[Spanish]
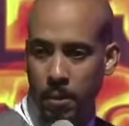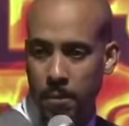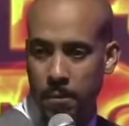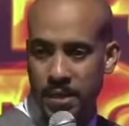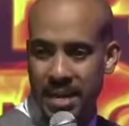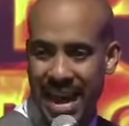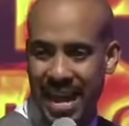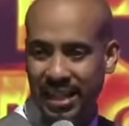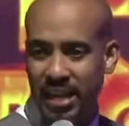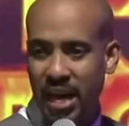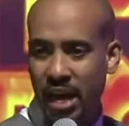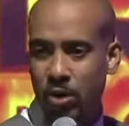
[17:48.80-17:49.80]

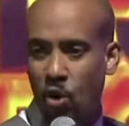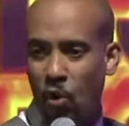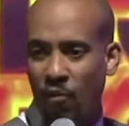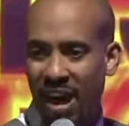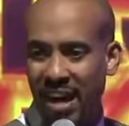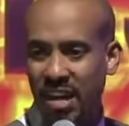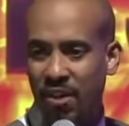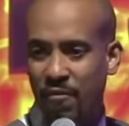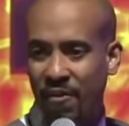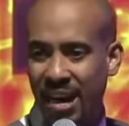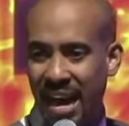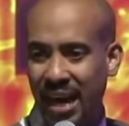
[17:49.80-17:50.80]
Nadie nos va a
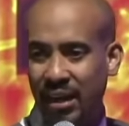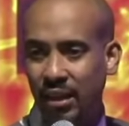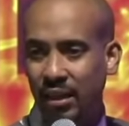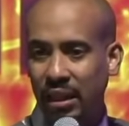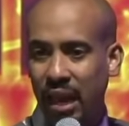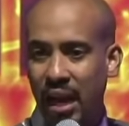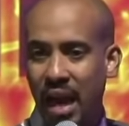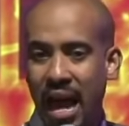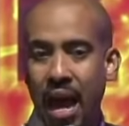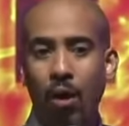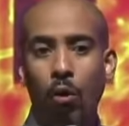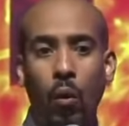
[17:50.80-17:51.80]
librar de
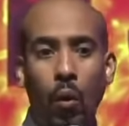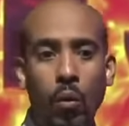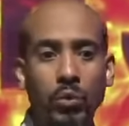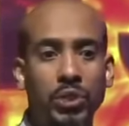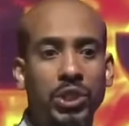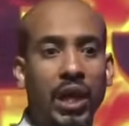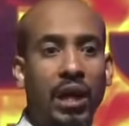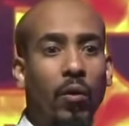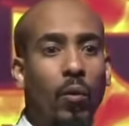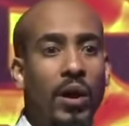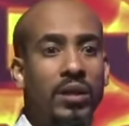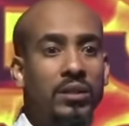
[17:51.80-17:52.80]
la
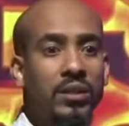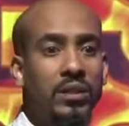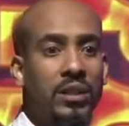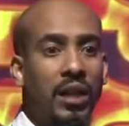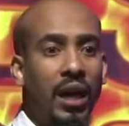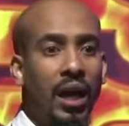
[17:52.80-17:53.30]
consecuencia.